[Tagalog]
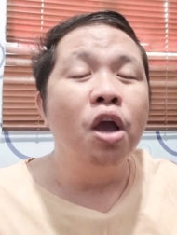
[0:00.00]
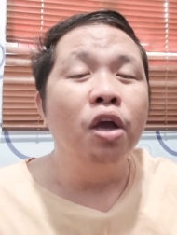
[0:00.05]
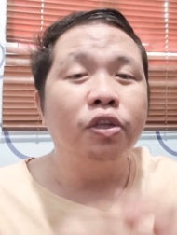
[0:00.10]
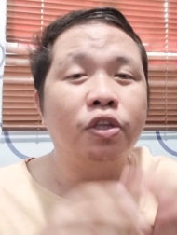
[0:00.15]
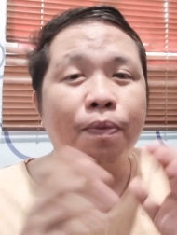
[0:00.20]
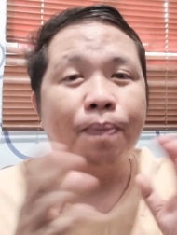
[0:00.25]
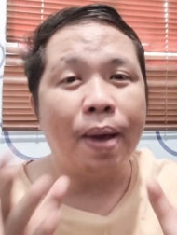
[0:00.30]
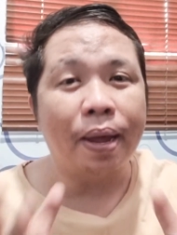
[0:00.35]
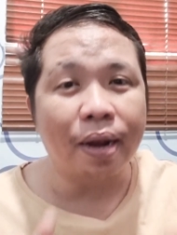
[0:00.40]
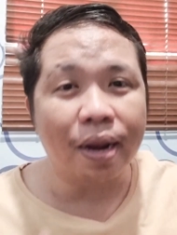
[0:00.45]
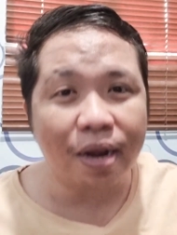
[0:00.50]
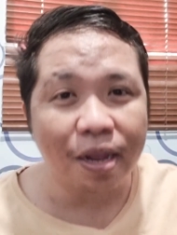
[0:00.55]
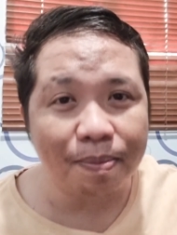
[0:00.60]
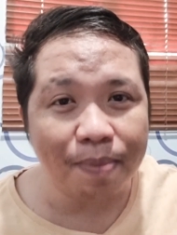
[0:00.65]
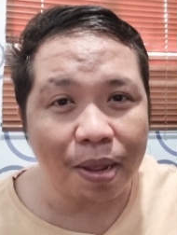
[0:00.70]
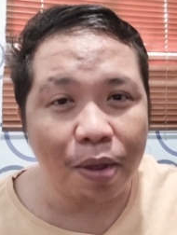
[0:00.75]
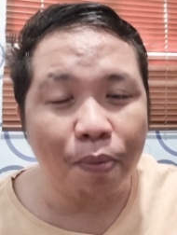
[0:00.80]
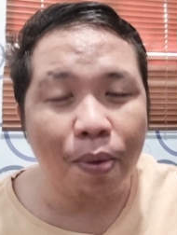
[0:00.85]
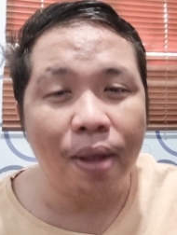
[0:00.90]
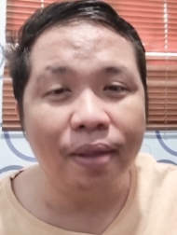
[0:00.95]
So, para rin
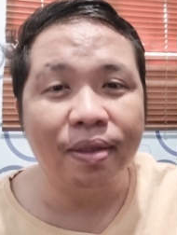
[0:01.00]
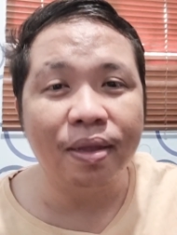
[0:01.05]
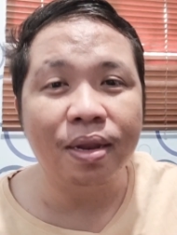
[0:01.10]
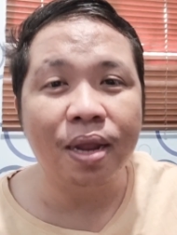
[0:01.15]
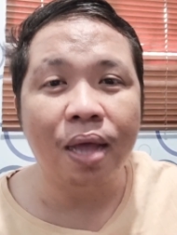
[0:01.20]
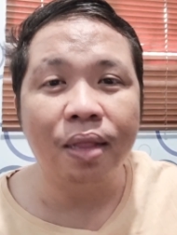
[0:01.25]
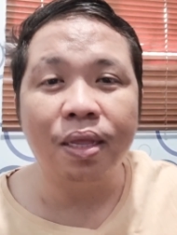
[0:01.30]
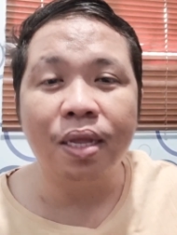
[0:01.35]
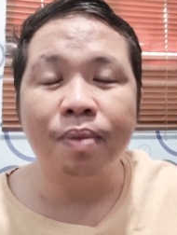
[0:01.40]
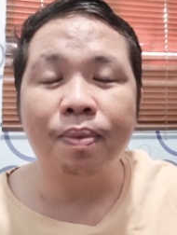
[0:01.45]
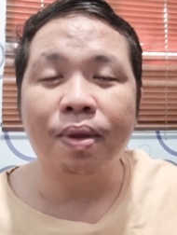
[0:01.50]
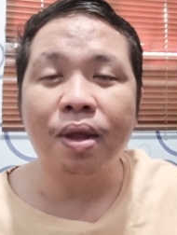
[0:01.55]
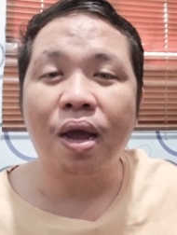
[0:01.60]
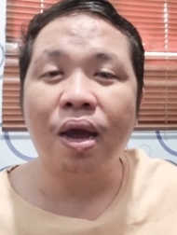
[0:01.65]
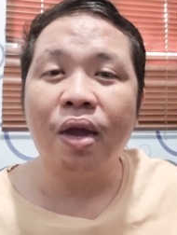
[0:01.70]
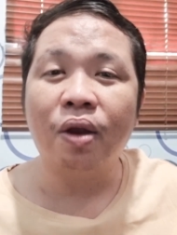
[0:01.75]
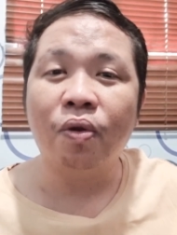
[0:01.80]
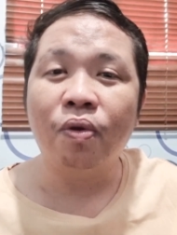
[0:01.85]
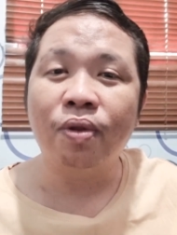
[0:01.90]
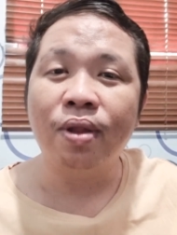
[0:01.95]
maiwasan natin
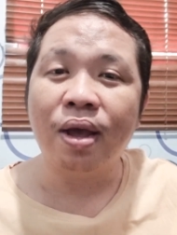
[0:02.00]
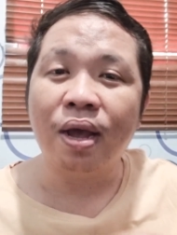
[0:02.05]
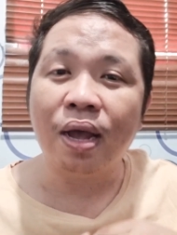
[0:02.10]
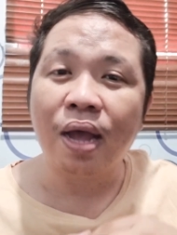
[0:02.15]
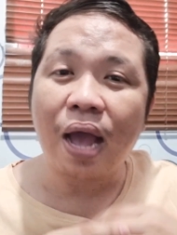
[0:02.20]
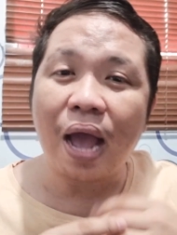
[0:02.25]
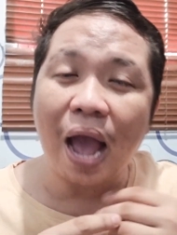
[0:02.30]
magkakaroon ng